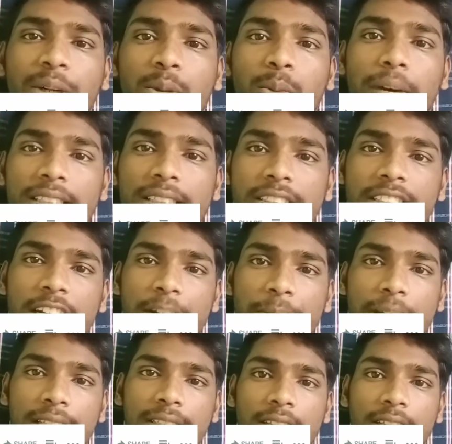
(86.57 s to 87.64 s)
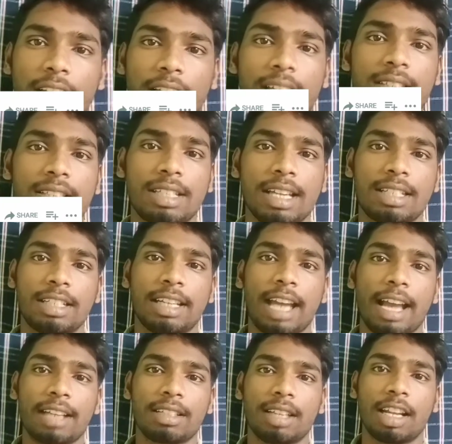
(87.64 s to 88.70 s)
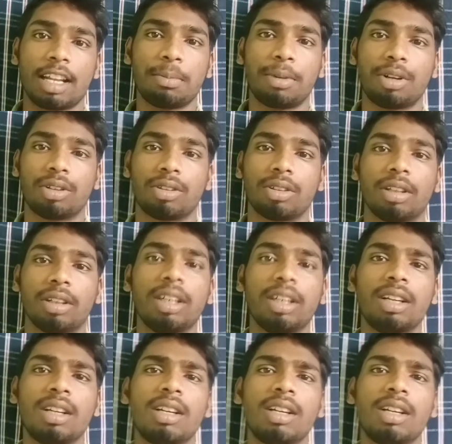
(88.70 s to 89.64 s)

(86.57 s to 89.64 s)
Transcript: టూ పర్సెంట్ త్రీ పర్సెంట్ అలా జిఎస్టీ ట్యాక్స్ అనేది పడుతుంది